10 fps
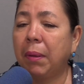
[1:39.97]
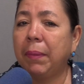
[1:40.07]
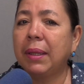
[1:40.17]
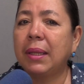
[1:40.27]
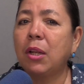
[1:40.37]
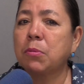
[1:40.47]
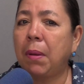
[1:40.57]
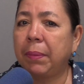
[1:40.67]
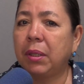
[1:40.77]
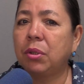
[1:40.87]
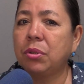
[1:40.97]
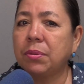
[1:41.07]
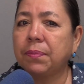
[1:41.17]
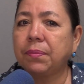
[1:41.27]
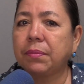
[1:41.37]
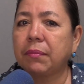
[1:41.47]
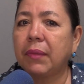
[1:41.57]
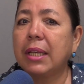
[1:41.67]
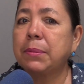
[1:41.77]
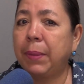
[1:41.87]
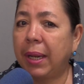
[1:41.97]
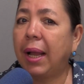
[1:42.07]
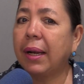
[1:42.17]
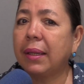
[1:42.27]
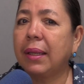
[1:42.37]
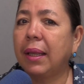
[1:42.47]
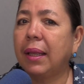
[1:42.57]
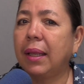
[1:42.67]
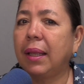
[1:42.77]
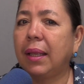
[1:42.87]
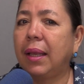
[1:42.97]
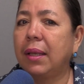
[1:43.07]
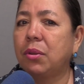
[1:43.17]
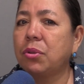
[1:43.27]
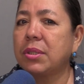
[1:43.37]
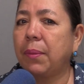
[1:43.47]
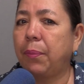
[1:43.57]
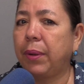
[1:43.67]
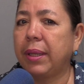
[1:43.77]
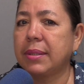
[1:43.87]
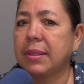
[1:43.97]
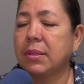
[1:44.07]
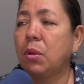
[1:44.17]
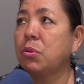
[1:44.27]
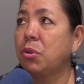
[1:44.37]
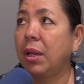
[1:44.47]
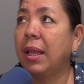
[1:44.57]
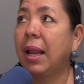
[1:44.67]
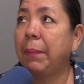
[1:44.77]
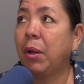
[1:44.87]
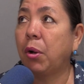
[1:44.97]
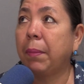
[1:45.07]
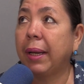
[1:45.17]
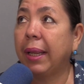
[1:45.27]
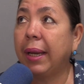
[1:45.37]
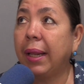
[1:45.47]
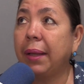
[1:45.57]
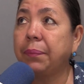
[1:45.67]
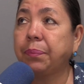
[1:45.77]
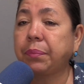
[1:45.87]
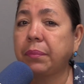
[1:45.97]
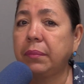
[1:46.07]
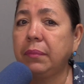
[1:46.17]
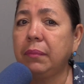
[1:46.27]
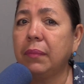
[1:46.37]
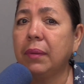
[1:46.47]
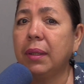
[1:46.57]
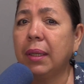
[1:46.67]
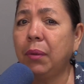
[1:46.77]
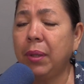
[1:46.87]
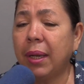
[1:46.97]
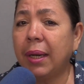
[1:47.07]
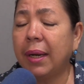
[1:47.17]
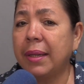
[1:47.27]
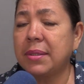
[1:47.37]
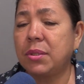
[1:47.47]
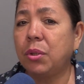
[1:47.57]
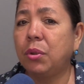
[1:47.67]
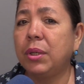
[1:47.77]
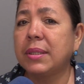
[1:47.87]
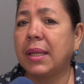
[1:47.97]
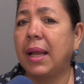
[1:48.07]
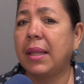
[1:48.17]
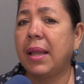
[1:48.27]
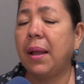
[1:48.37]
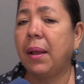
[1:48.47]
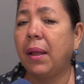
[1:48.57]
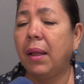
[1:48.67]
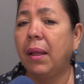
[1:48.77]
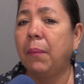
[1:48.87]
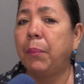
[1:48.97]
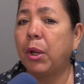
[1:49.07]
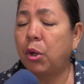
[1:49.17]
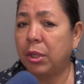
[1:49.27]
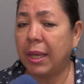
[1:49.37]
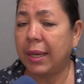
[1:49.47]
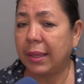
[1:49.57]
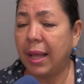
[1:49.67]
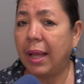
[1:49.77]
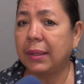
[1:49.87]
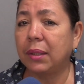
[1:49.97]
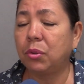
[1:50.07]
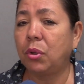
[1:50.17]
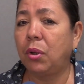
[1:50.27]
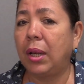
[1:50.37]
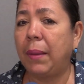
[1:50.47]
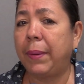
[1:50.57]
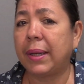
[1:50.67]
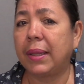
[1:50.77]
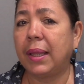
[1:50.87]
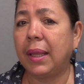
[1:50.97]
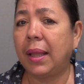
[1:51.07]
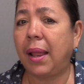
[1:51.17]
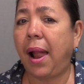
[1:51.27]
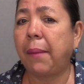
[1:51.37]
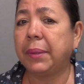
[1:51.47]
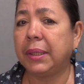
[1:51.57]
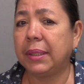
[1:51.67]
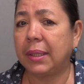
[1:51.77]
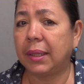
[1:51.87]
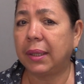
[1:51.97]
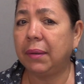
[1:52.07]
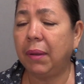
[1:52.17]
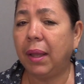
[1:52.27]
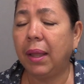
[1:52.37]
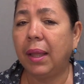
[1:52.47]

vehemente a los papitos, esperar que, esto se, pues, se solucione de la mejor manera, que no haya agresiones, que haya pues cordialidad tanto en la parte administrativa